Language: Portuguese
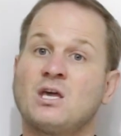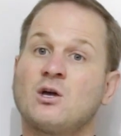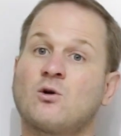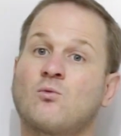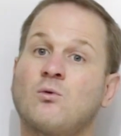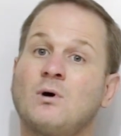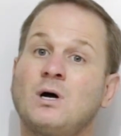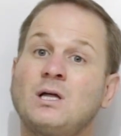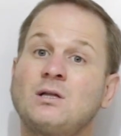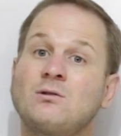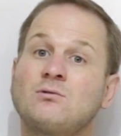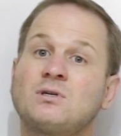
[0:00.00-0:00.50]
E
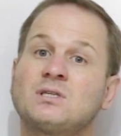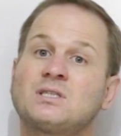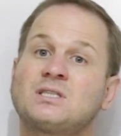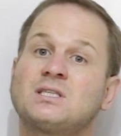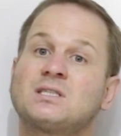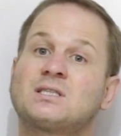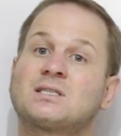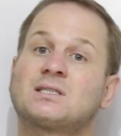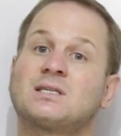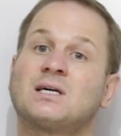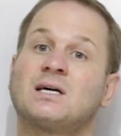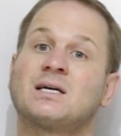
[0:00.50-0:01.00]
quando
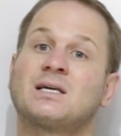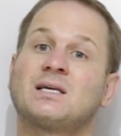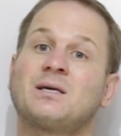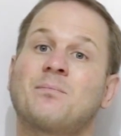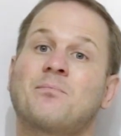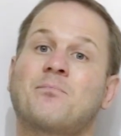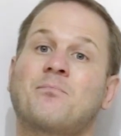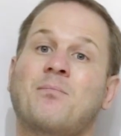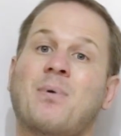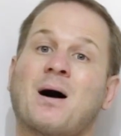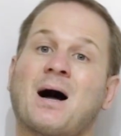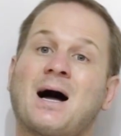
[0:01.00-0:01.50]
esse sangue
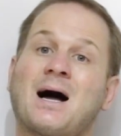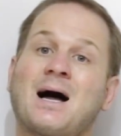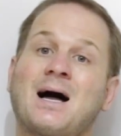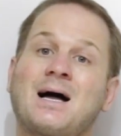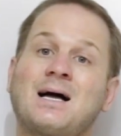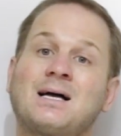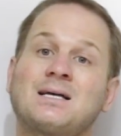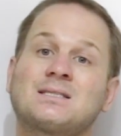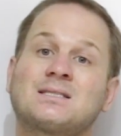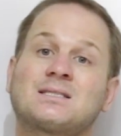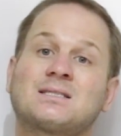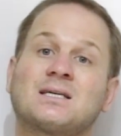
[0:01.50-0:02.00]

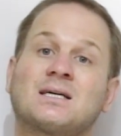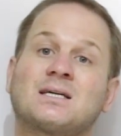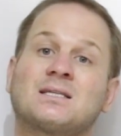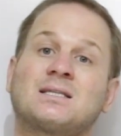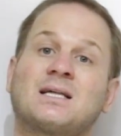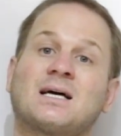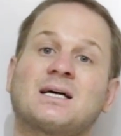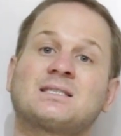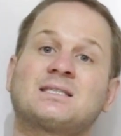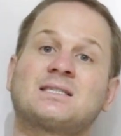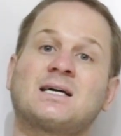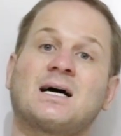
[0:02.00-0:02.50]
passa
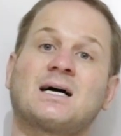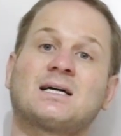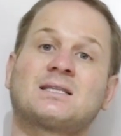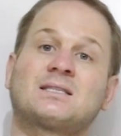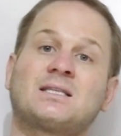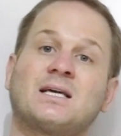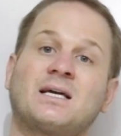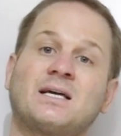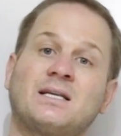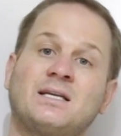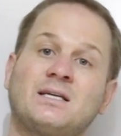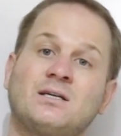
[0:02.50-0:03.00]
das
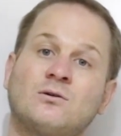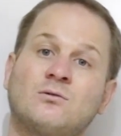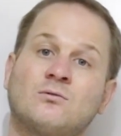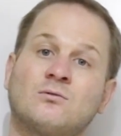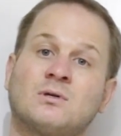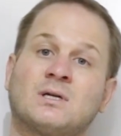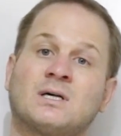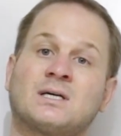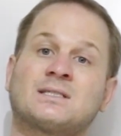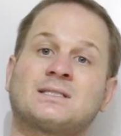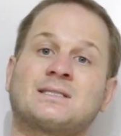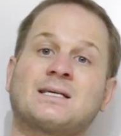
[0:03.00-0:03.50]

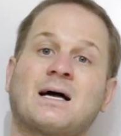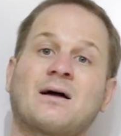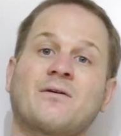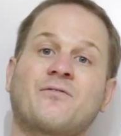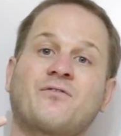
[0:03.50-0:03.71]
arteríolas